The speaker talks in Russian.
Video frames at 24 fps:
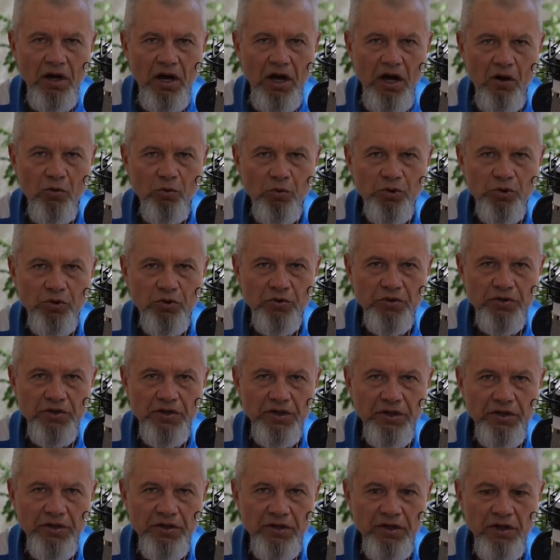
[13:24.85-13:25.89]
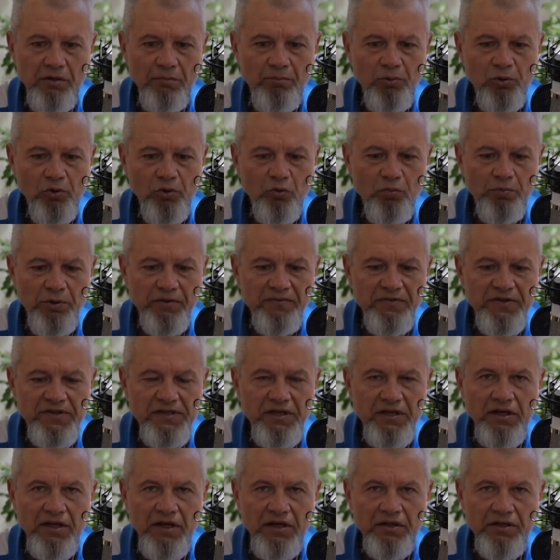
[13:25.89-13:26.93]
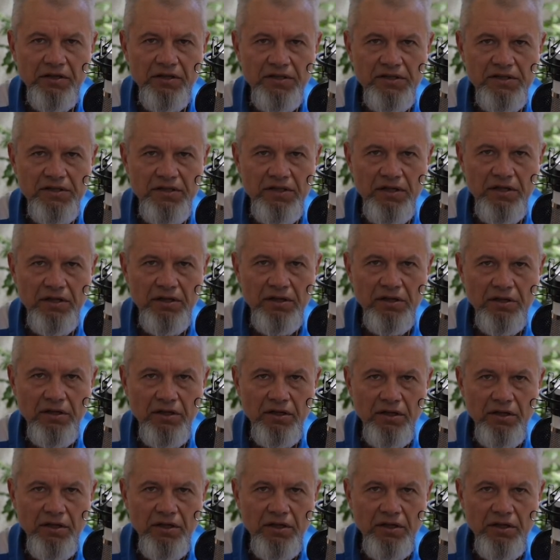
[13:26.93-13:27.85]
аудиотехника полупрофессиональные изделия.